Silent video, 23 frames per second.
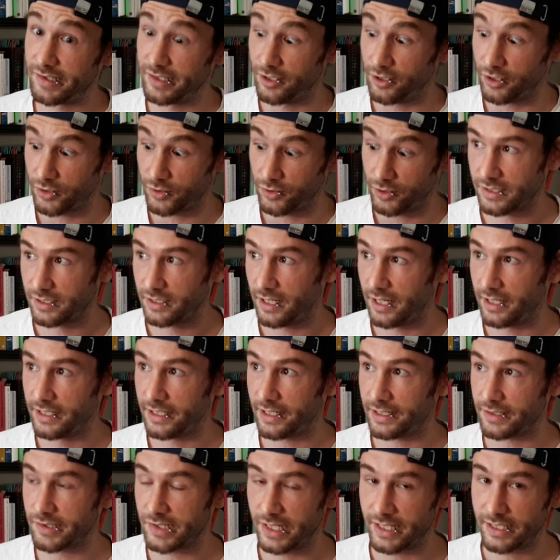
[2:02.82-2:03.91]
sie auch dort. An
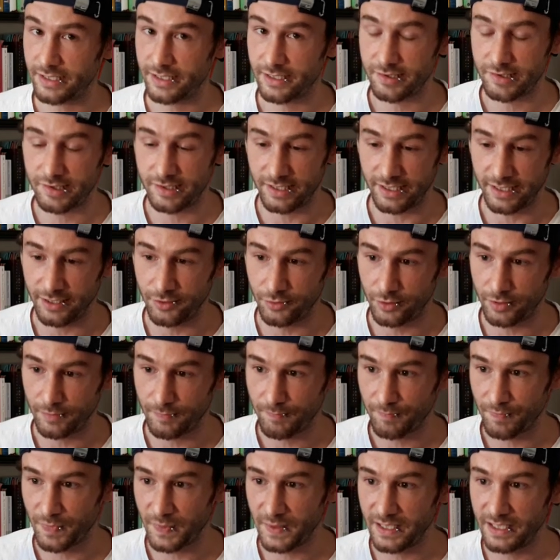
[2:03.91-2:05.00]
ihrer Seite ist
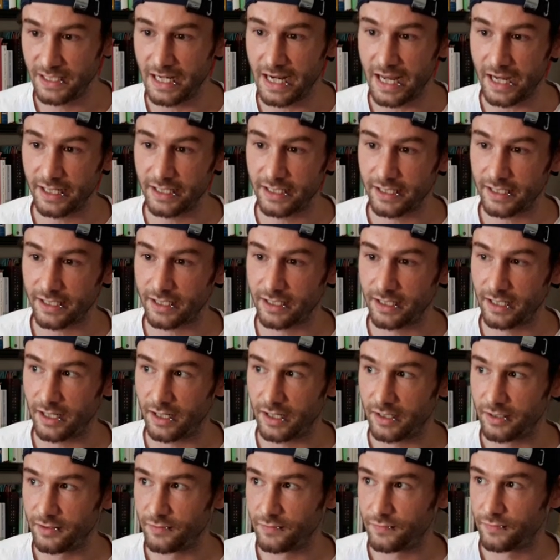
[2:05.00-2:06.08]
Theo, ihr
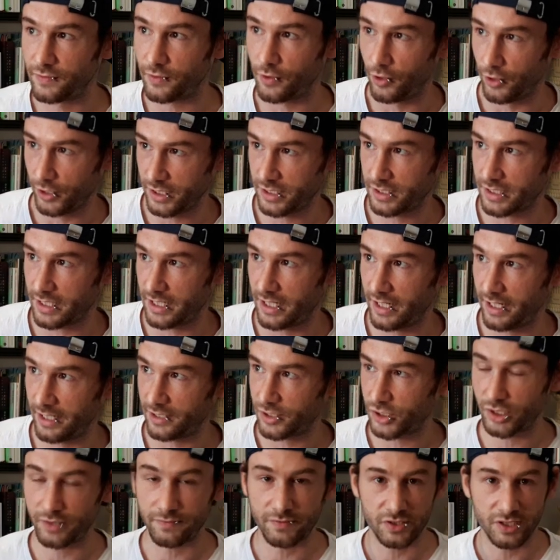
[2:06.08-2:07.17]
langjähriger Freund, ein
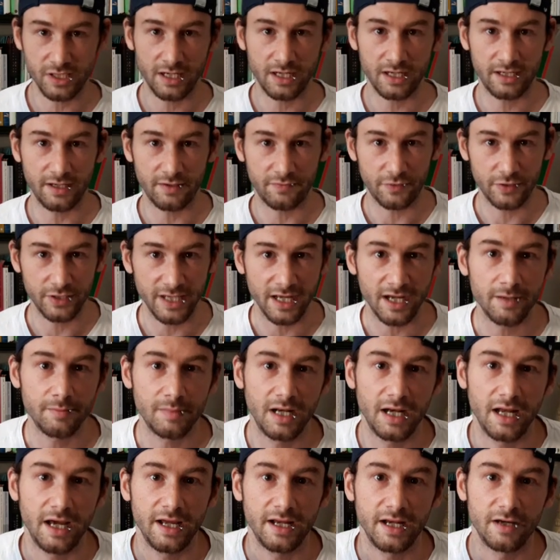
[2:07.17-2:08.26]
Schriftsteller, der vor Jahren
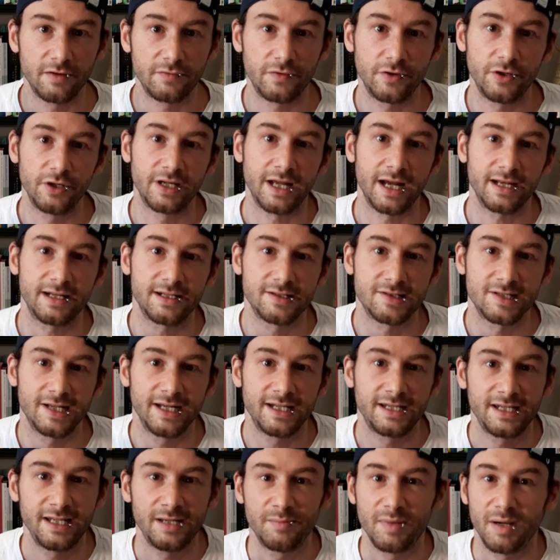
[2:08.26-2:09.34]
mal einen Erfolg hatte,
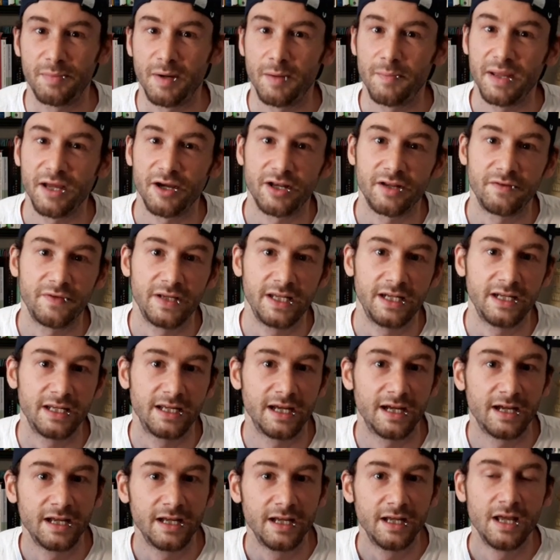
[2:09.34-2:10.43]
seitdem aber mehr oder
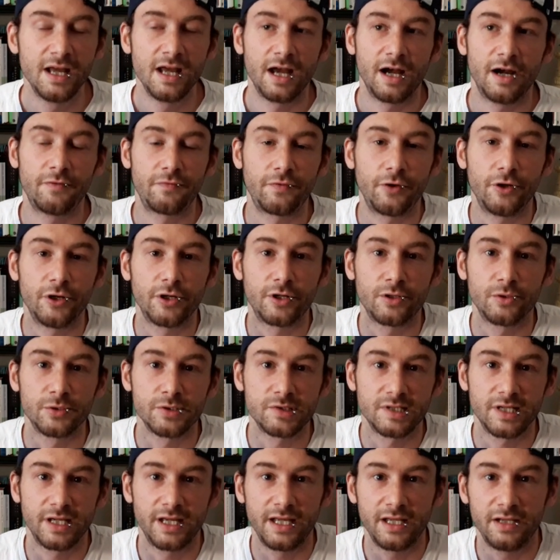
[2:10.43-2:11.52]
weniger erfolglos
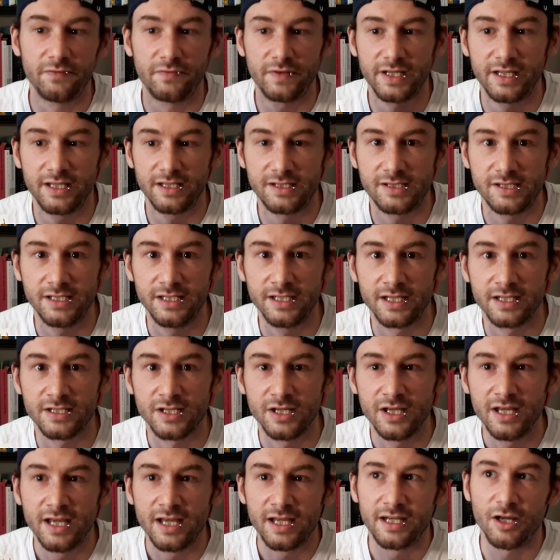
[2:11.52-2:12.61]
dahin vegetiert,
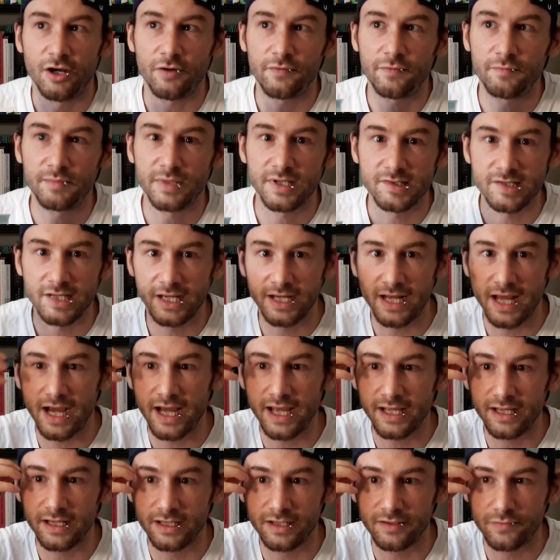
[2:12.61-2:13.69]
der offenbar seine
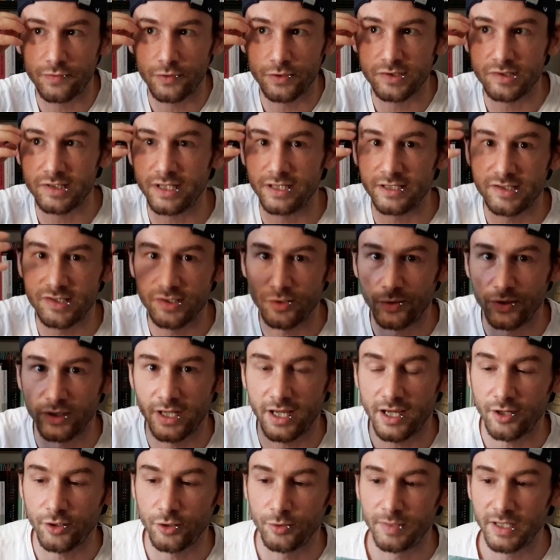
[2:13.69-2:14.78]
eigene Frustration
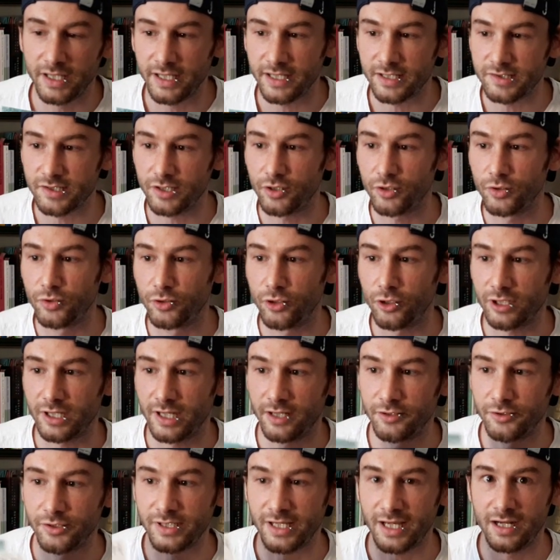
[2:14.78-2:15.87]
darüber jetzt auch nur noch
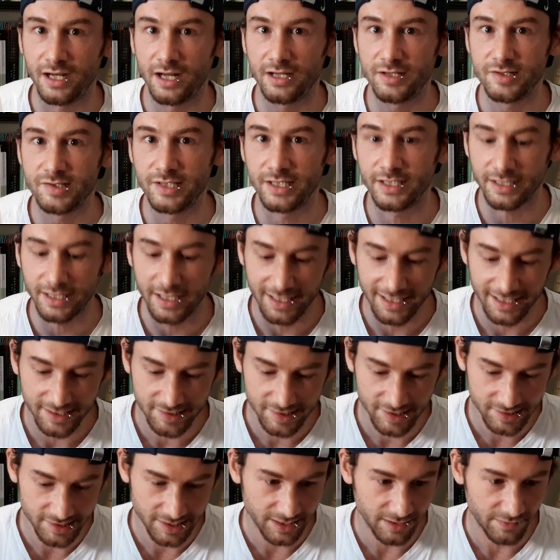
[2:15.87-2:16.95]
dadurch kanalisieren kann, dass
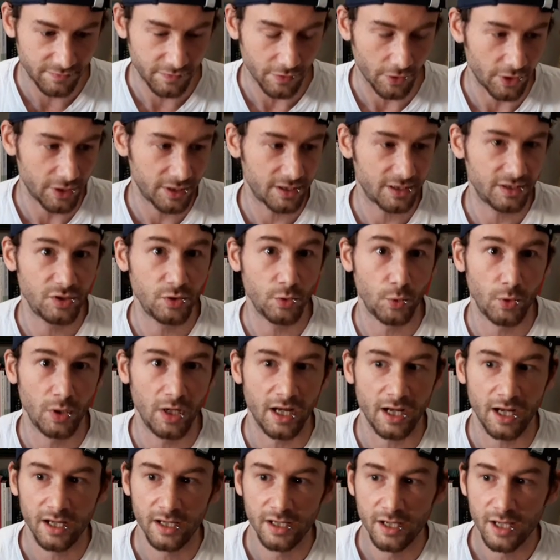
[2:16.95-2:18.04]
er seine Freundin
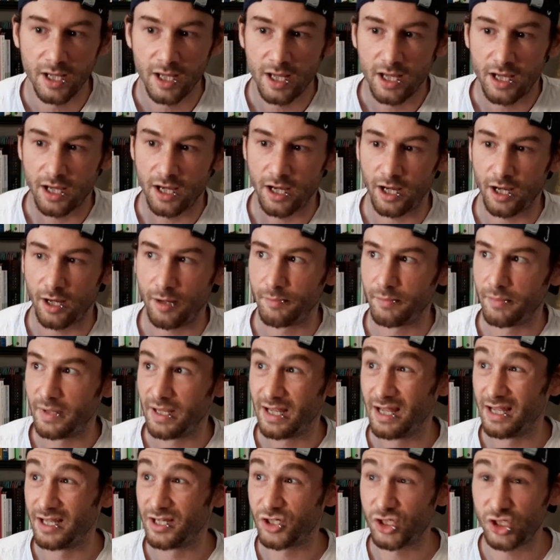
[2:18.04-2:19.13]
Yola ähm,
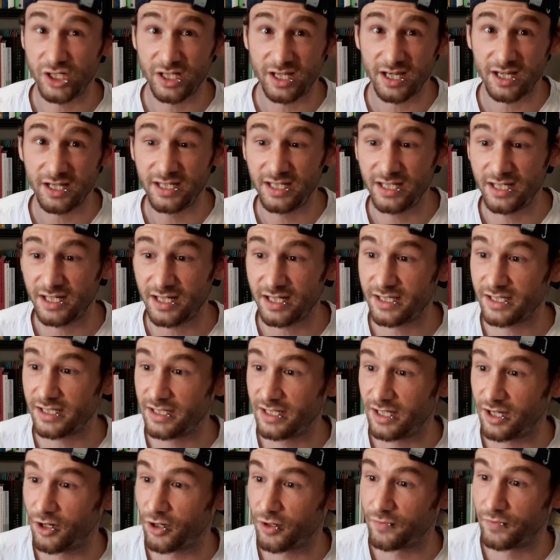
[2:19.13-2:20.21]
schikaniert,
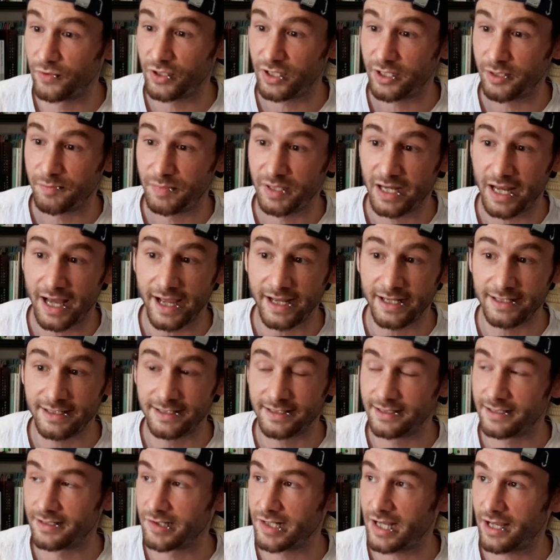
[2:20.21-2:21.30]
ihr auch wirklich
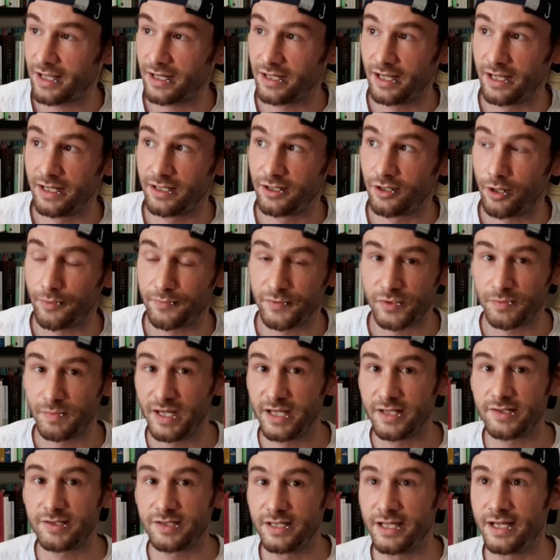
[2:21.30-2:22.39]
beleidigende Sachen an den Kopf
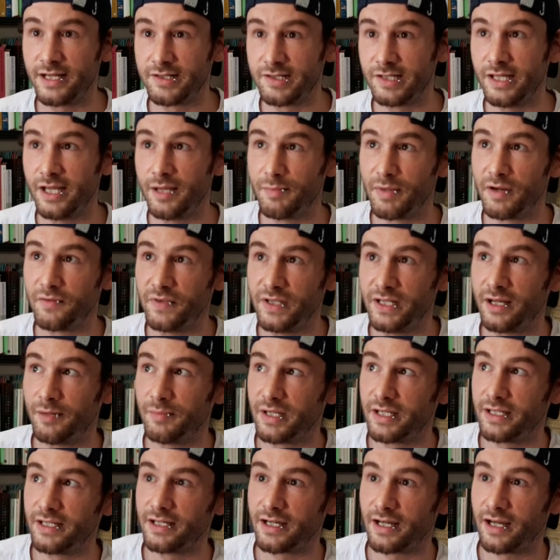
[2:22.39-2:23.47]
schmeißt, der sie immer wieder
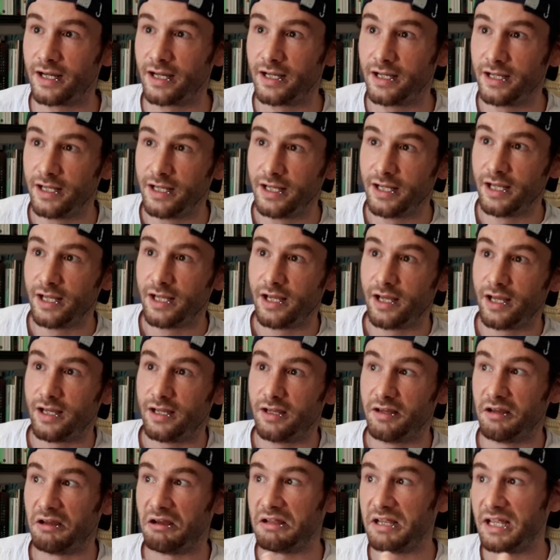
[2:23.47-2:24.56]
mit ihrer
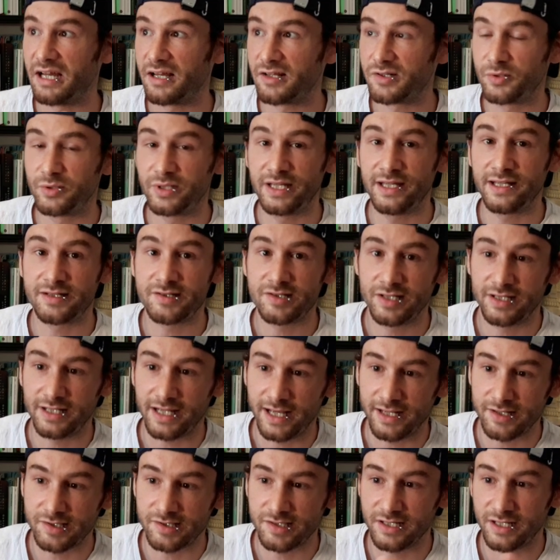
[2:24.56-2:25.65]
äh, ja so
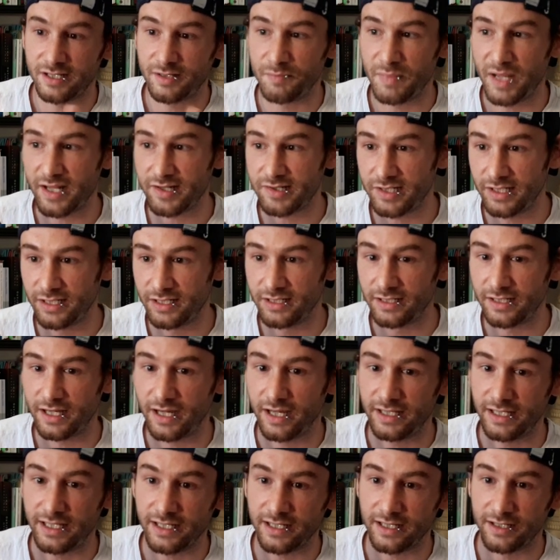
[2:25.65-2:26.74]
GZSZ-mäßigen
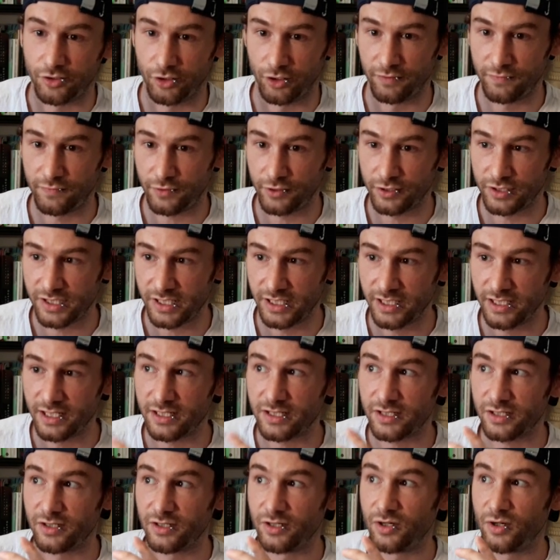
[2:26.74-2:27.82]
Karriere
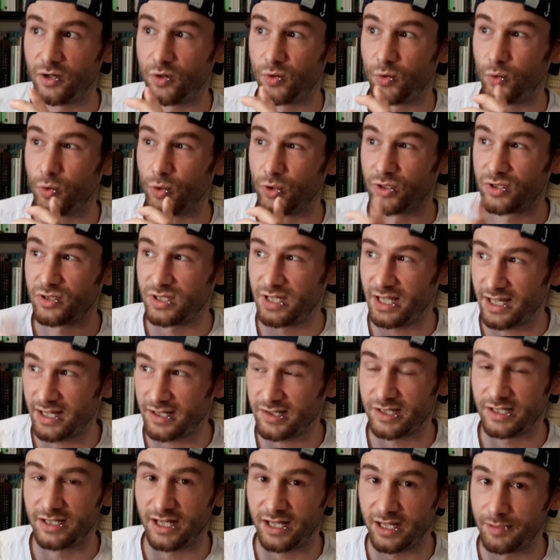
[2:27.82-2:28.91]
konfrontiert und der
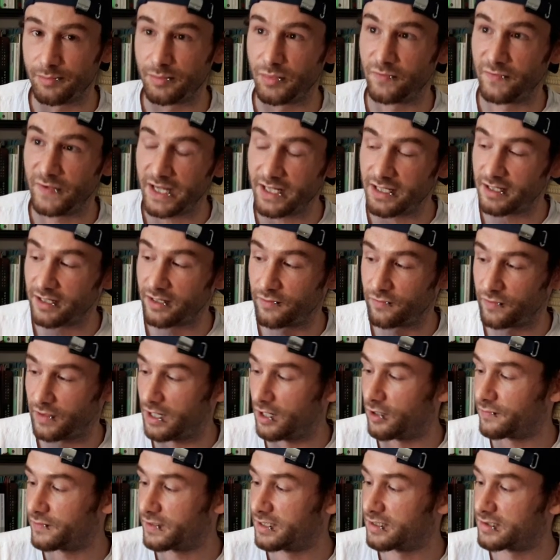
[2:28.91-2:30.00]
sie dann im weiteren
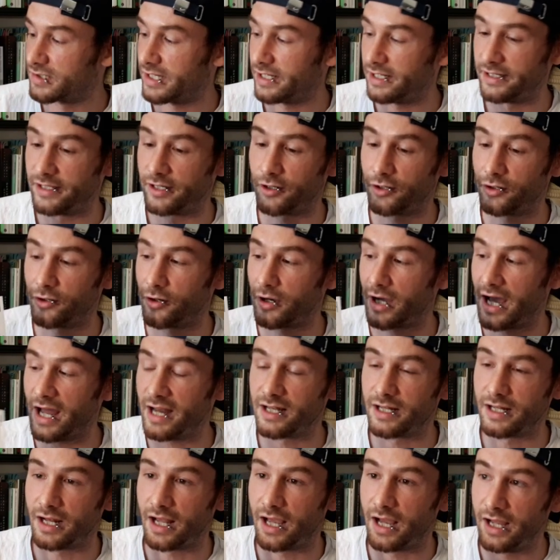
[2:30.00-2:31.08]
Verlauf tatsächlich auch noch
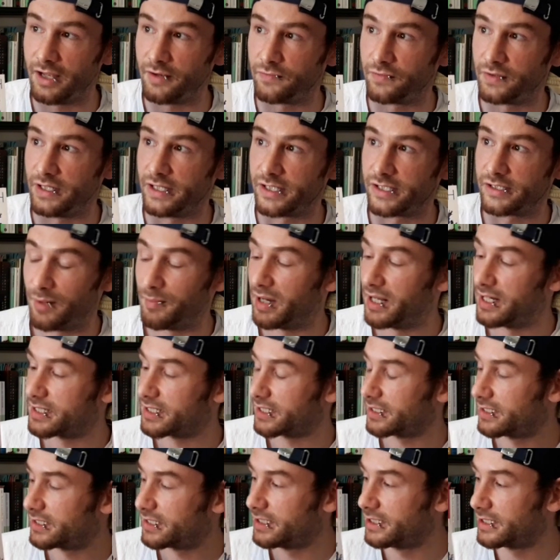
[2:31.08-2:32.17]
handgreiflich
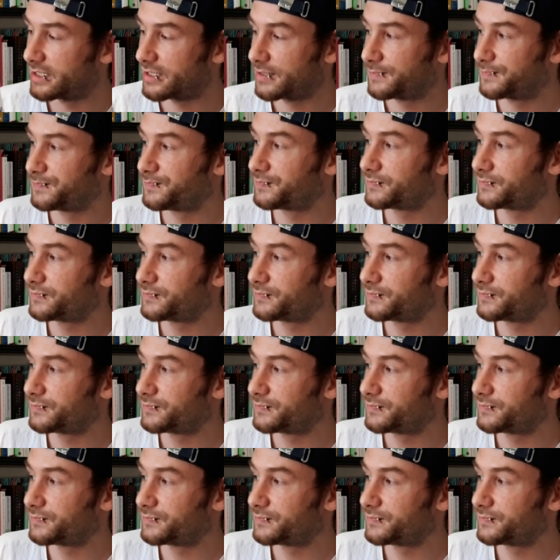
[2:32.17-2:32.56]
malträtiert.